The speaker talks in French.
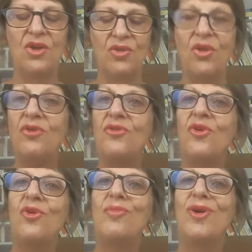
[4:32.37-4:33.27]
Dans ce
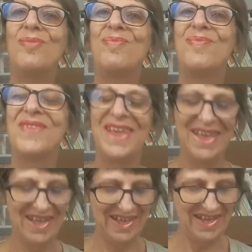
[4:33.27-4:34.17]
roman,
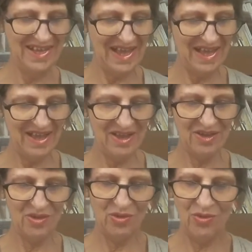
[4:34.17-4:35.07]
il y
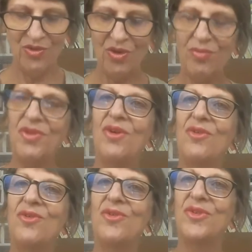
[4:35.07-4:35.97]
a une
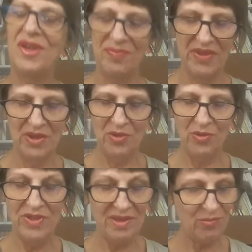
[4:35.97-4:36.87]
ambiance,
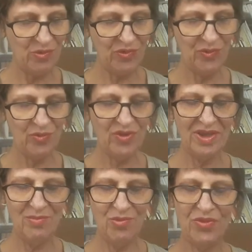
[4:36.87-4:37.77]
une émotion
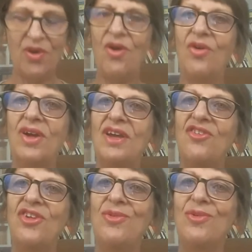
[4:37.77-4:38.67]
qui monte en
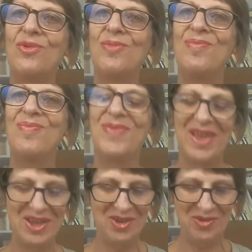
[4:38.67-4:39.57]
crescendo,
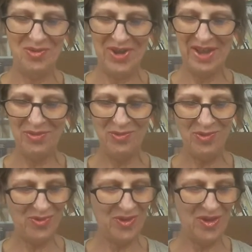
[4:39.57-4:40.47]
de la
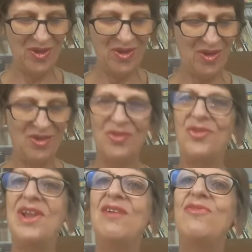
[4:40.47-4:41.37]
douceur, de
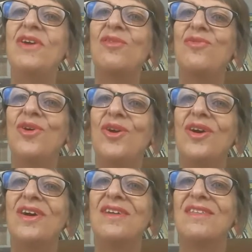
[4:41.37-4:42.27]
la
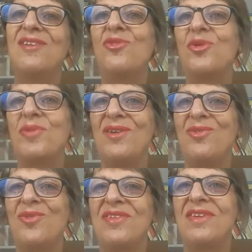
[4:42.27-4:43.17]
ferveur, des
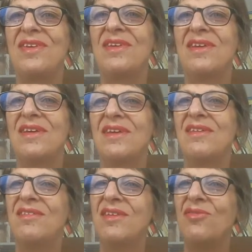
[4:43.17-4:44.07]
surprises aussi.
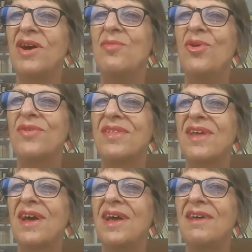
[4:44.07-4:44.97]
C'est vraiment
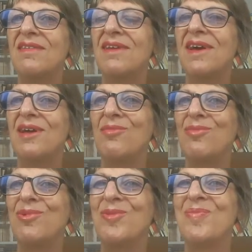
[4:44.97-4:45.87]
très très
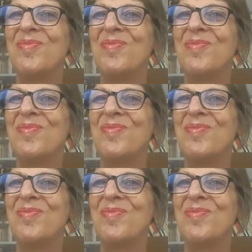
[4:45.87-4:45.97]
beau.